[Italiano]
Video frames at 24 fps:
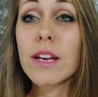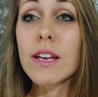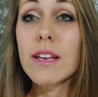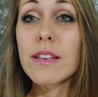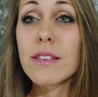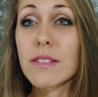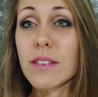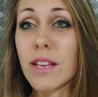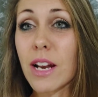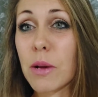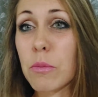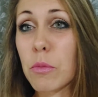
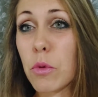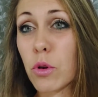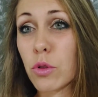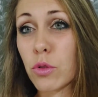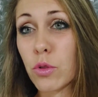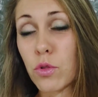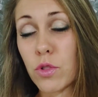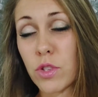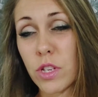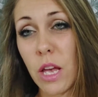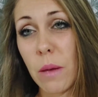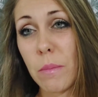sarà
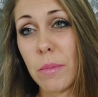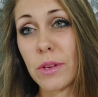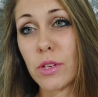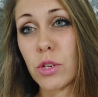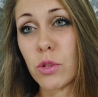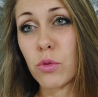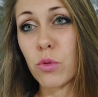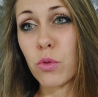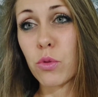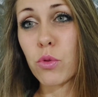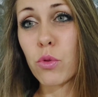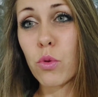molto
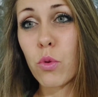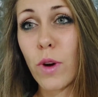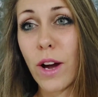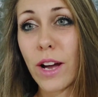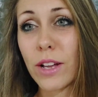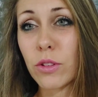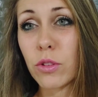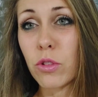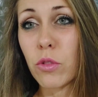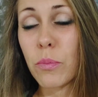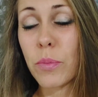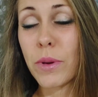semplice tutto
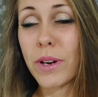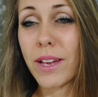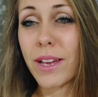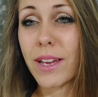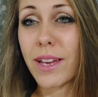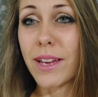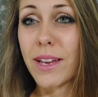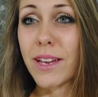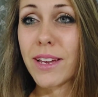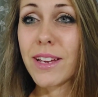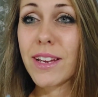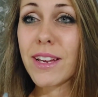quanto
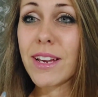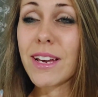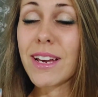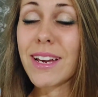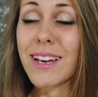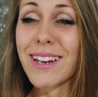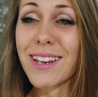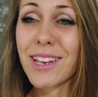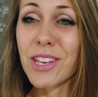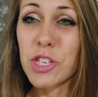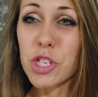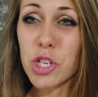perché
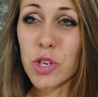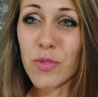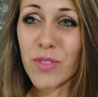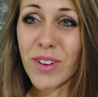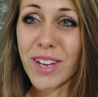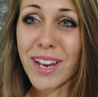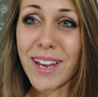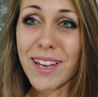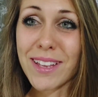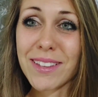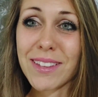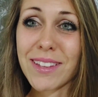
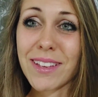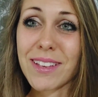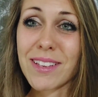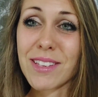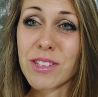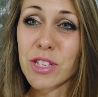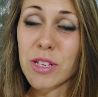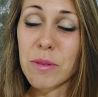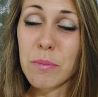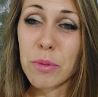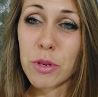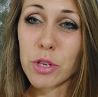riceverete
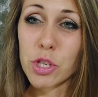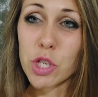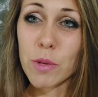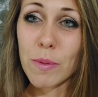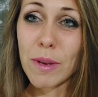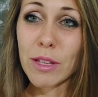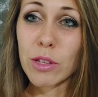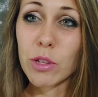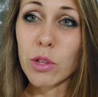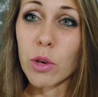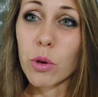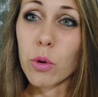
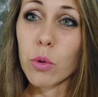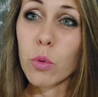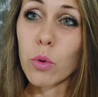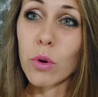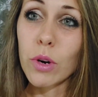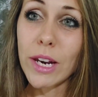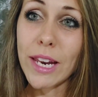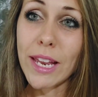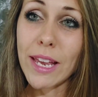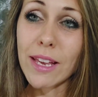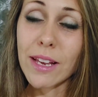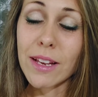semplicemente
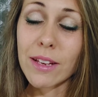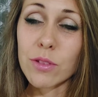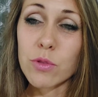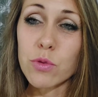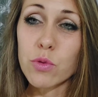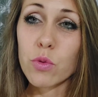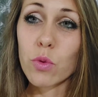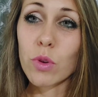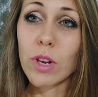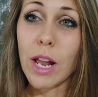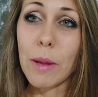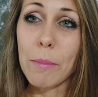un link
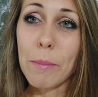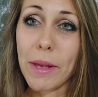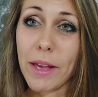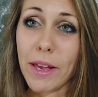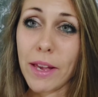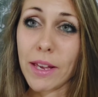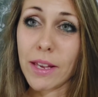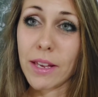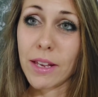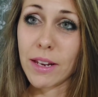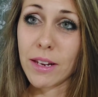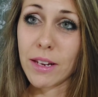sulla
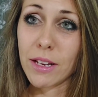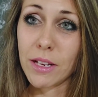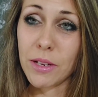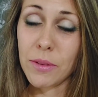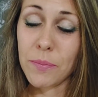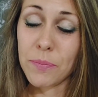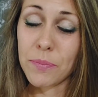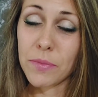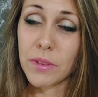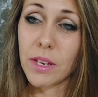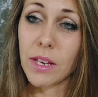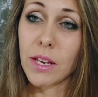
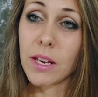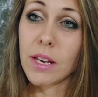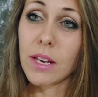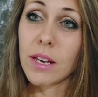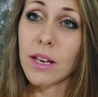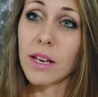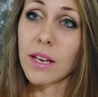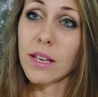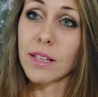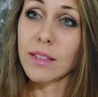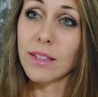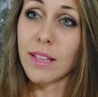mail
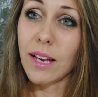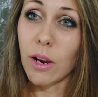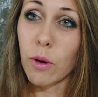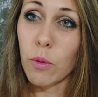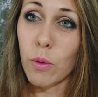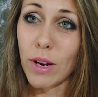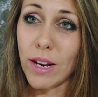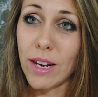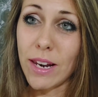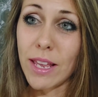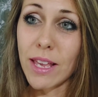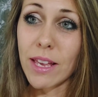da
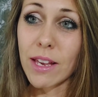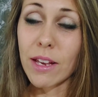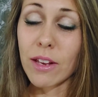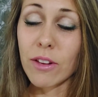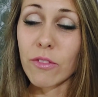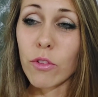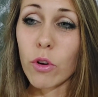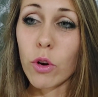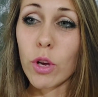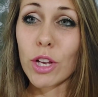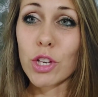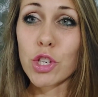quel
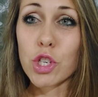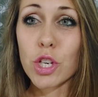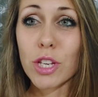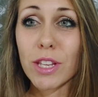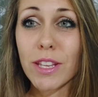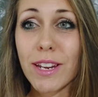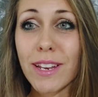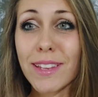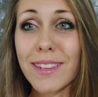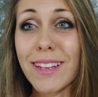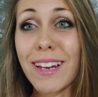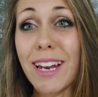link voi
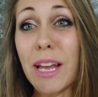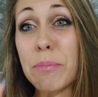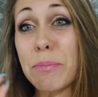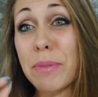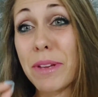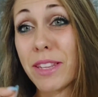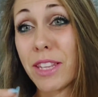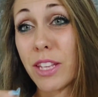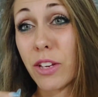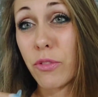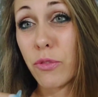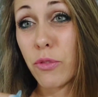accederete alla
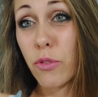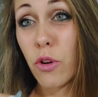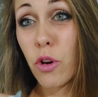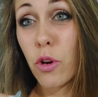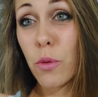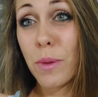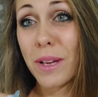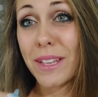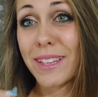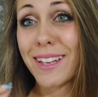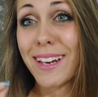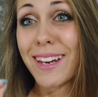
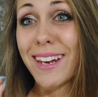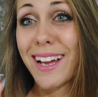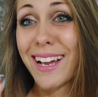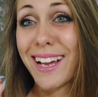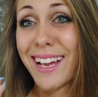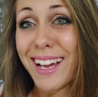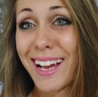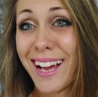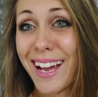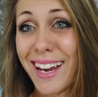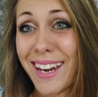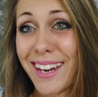piattaforma
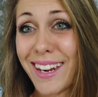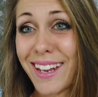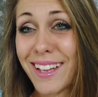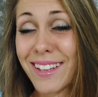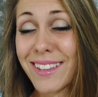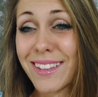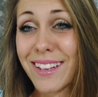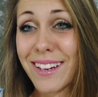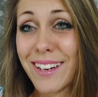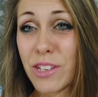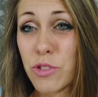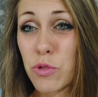della
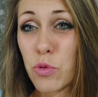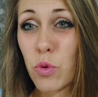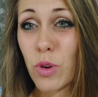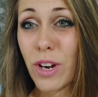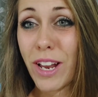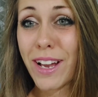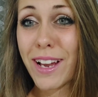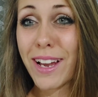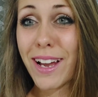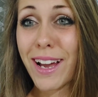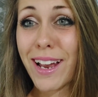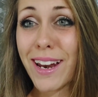Callan, della
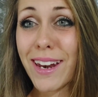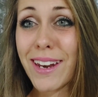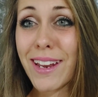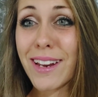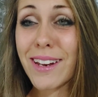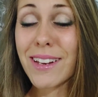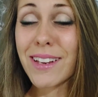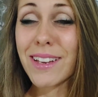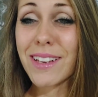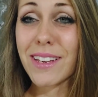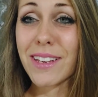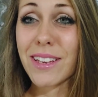scuola
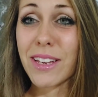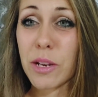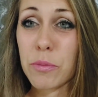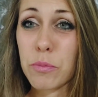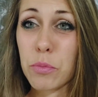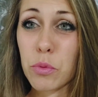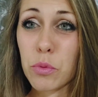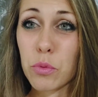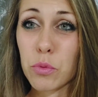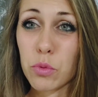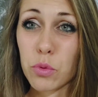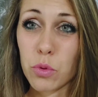Callan, che è
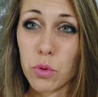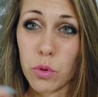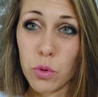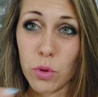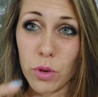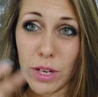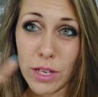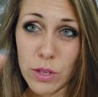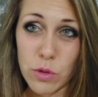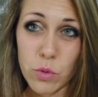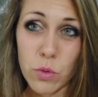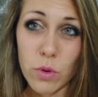
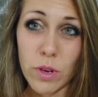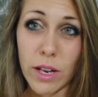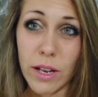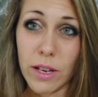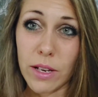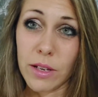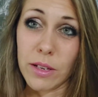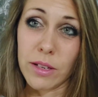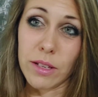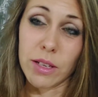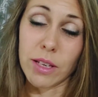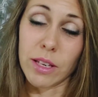appunto la
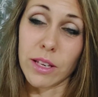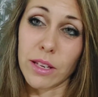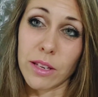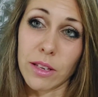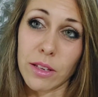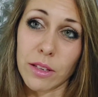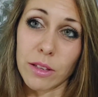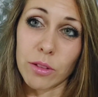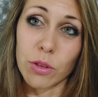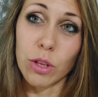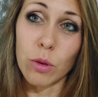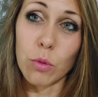scuola
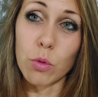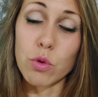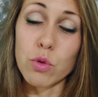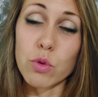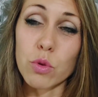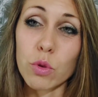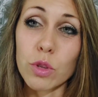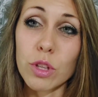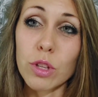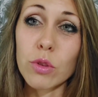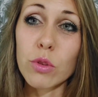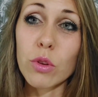che, di cui
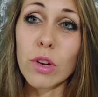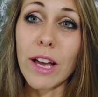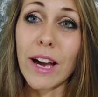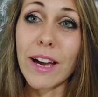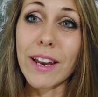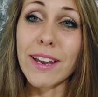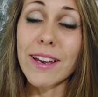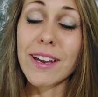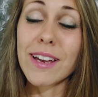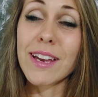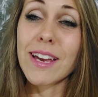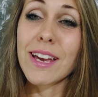sono
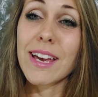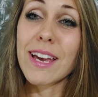titolare,